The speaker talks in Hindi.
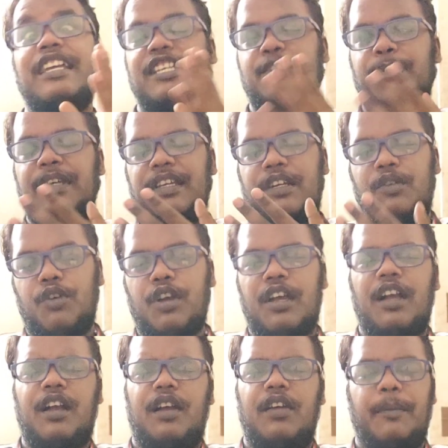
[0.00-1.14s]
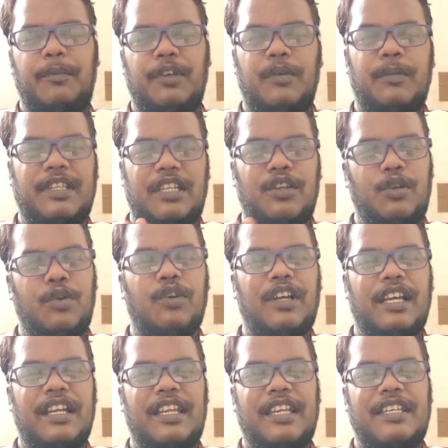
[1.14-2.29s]
इसमें लोगों का मतलब लोगों
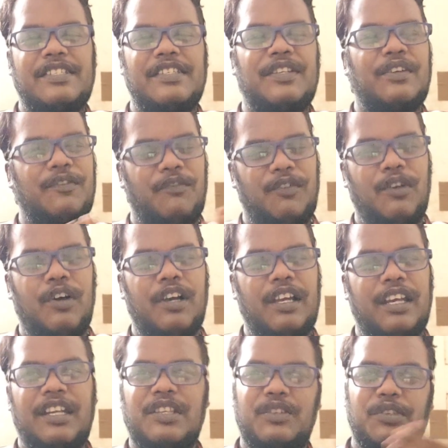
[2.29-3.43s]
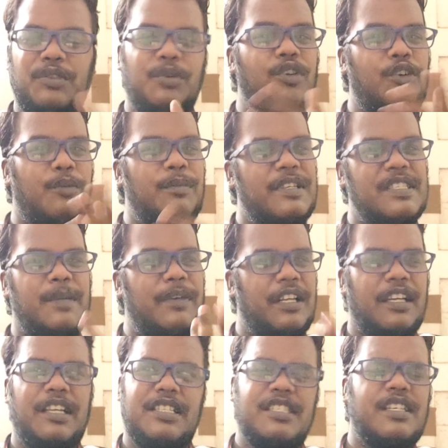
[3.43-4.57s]
का रिएक्शन और व्लॉग है ना तो दोनों को मिक्सअप
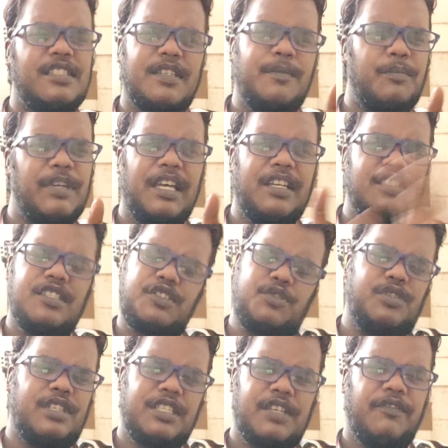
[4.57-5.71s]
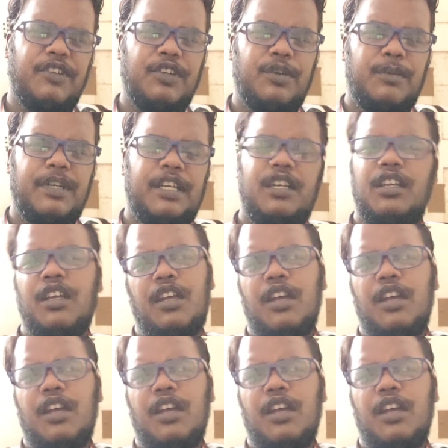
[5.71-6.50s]
करके अच्छा सा प्यारा सा छोटा सा वीडियो बनाया